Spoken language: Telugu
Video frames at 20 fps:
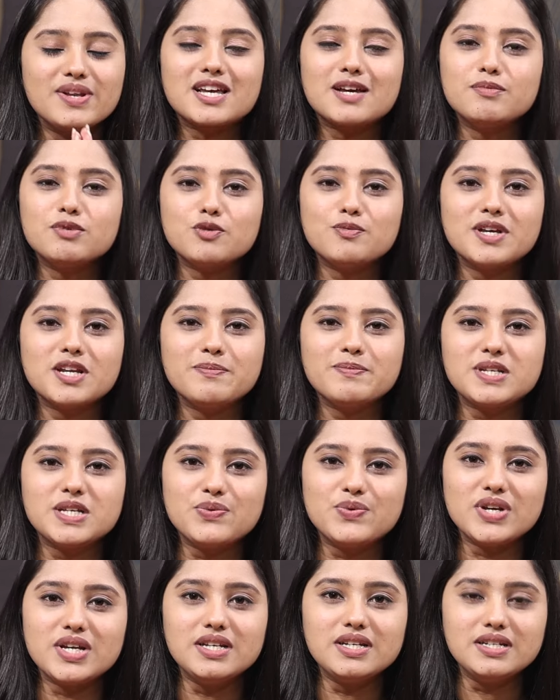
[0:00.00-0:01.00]
వెల్కమ్ టు మనం
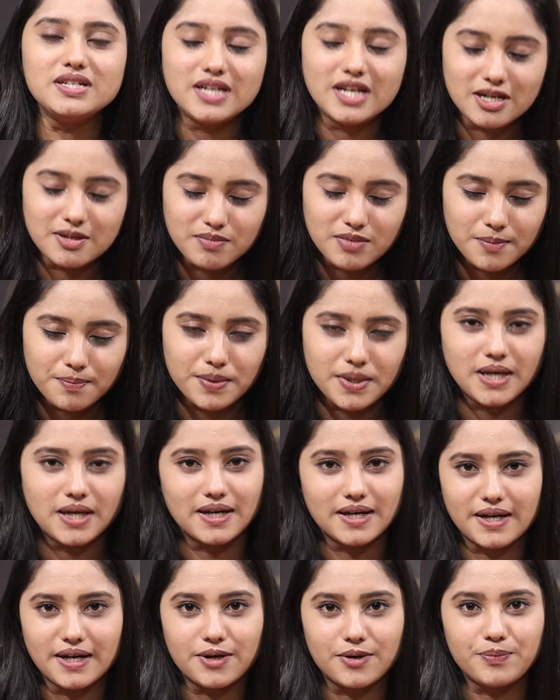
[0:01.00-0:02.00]
టీవీ నేను మీ
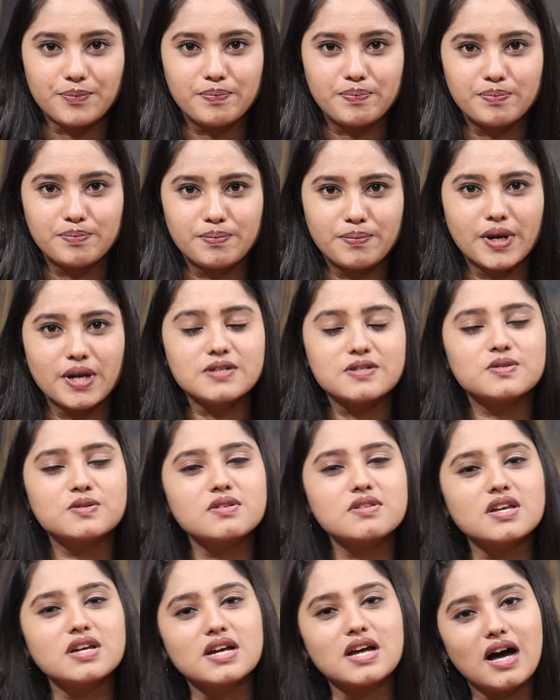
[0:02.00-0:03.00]
ప్రియాంకరావు
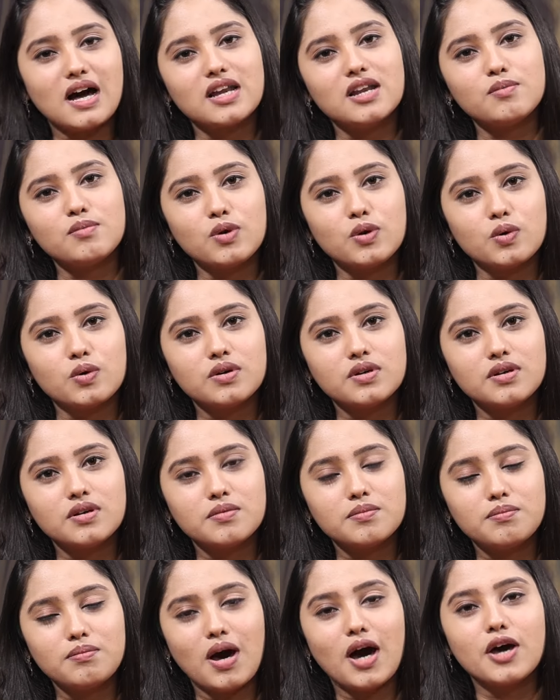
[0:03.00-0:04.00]
ప్రస్తుత కాలంలో
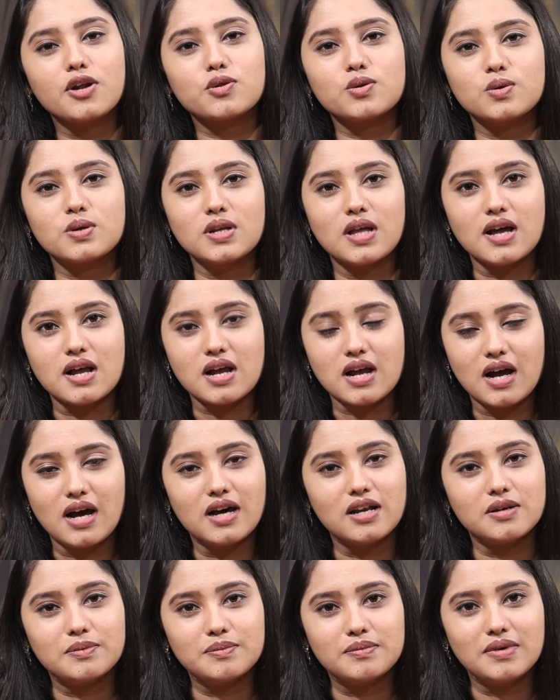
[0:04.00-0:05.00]
మారుతున్న
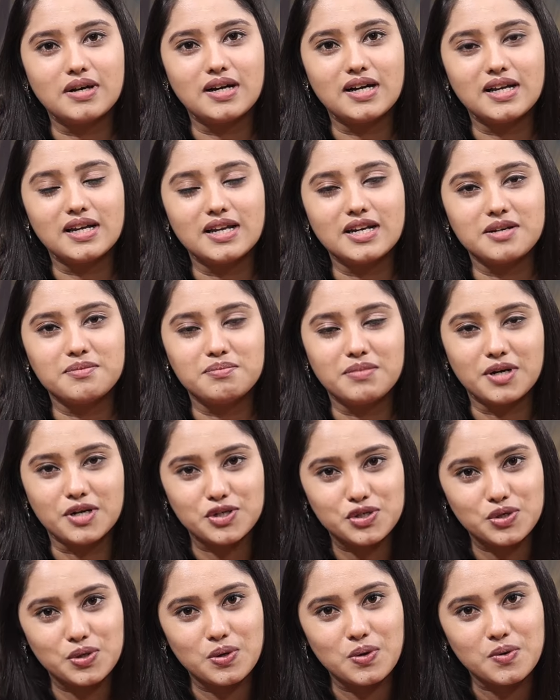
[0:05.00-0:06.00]
కాలం అలానే
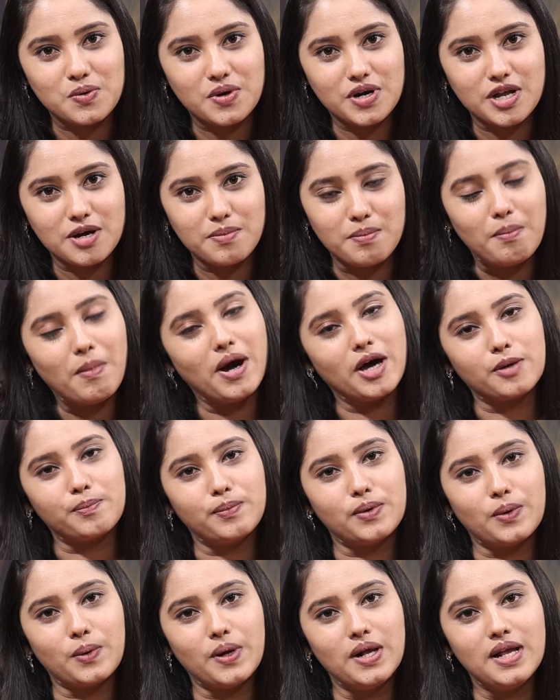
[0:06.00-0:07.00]
మనుషుల్లో కూడా
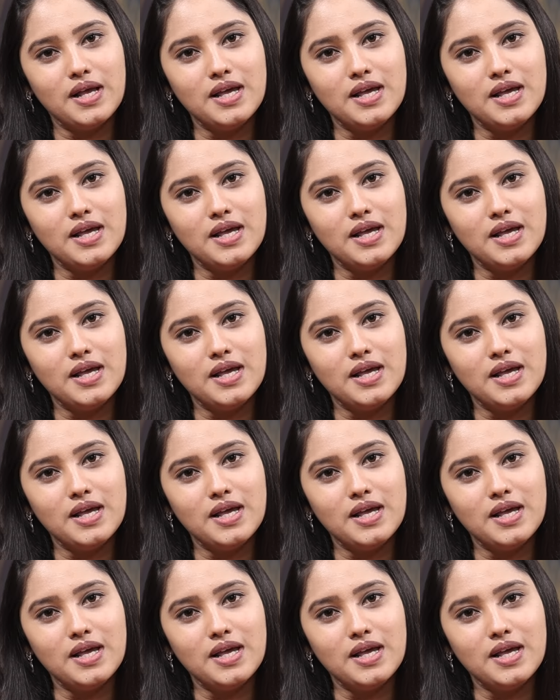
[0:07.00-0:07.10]
మార్పులు